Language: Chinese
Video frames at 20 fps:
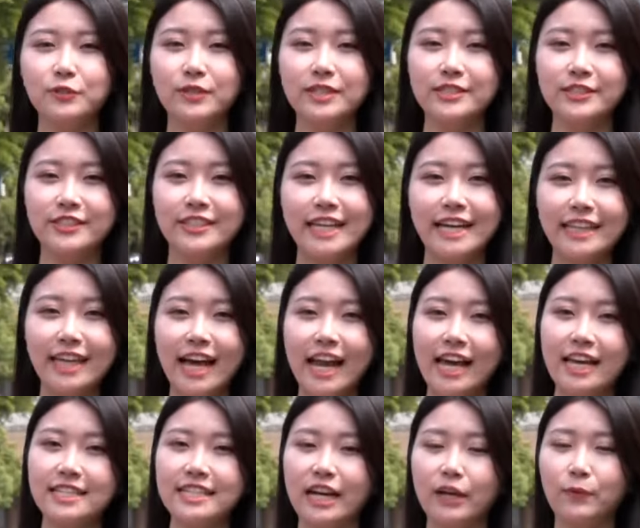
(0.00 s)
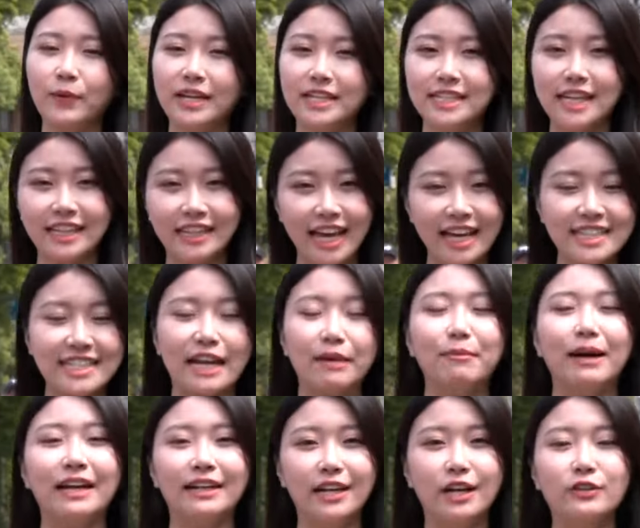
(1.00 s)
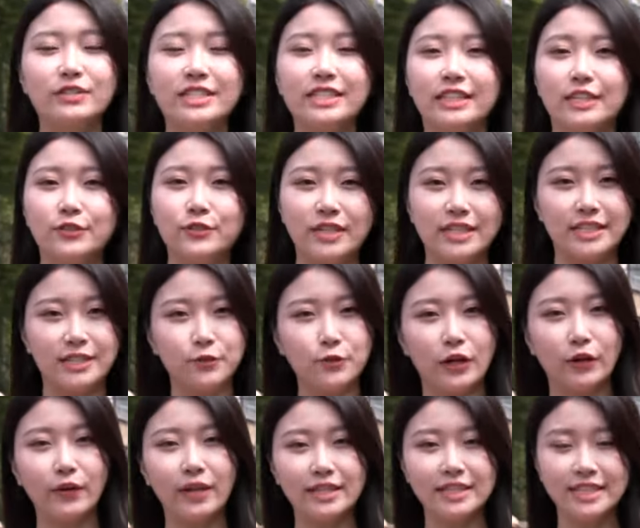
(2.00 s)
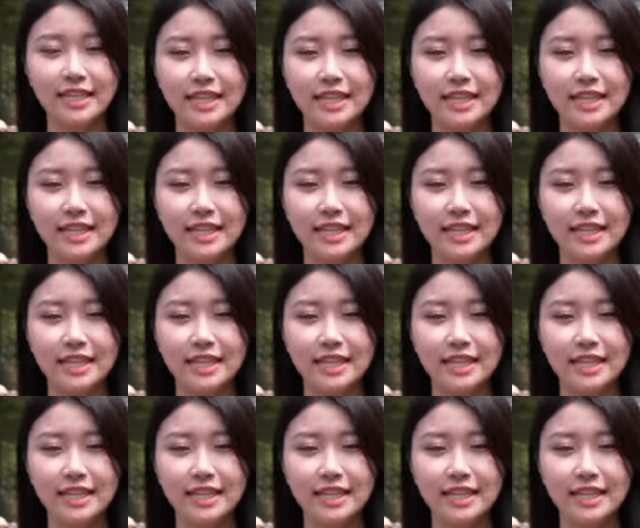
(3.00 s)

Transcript: 过去带大家来掌握一下大甲妈绕境的最新状况，